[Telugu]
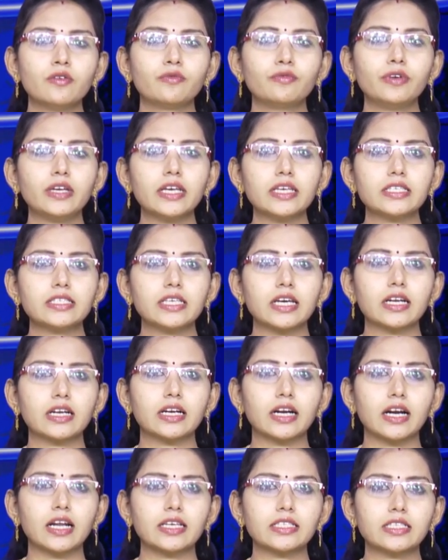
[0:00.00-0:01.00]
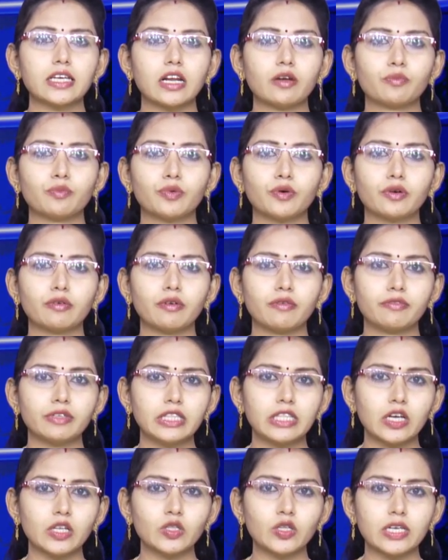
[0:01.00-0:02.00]
విఎస్ఆర్ కళాశాల పూర్వ
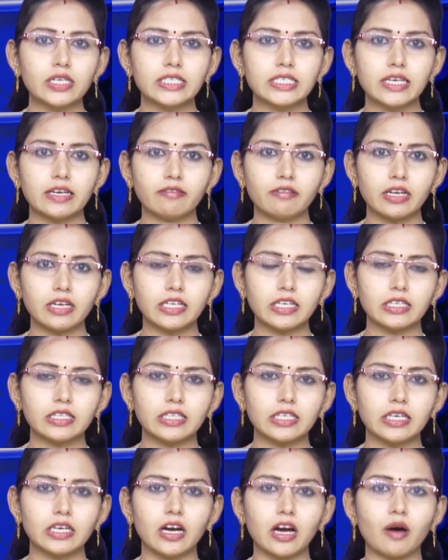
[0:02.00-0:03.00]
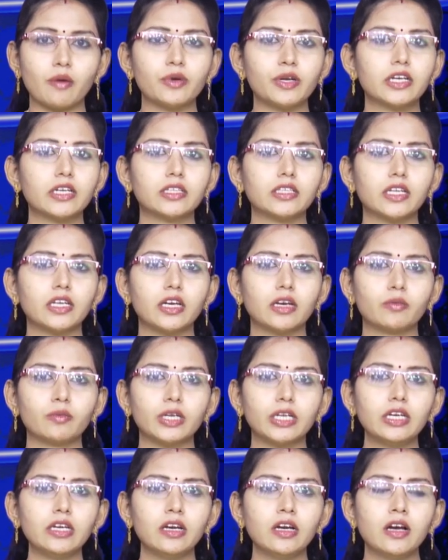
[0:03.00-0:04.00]
విద్యార్థుల సేవానిరతి
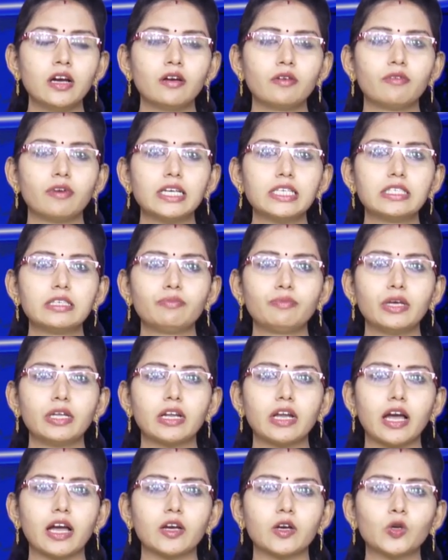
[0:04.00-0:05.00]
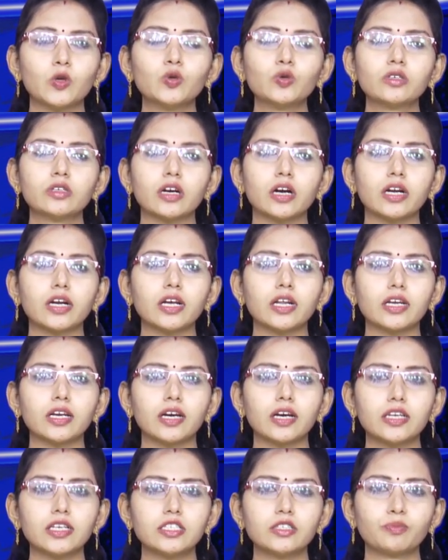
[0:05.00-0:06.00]
అభినందనీయమని వైసీపీ నాయకులు కటారి
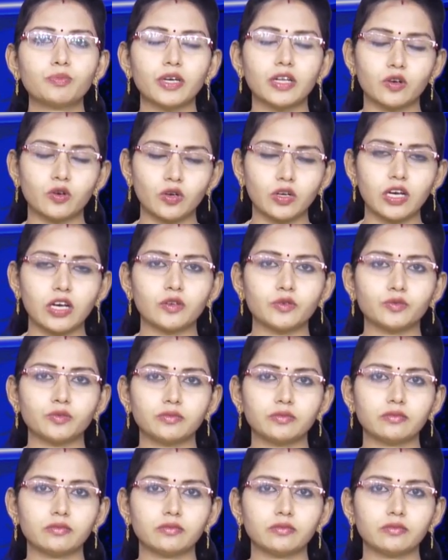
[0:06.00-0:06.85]
హరీష్ పేర్కొన్నారు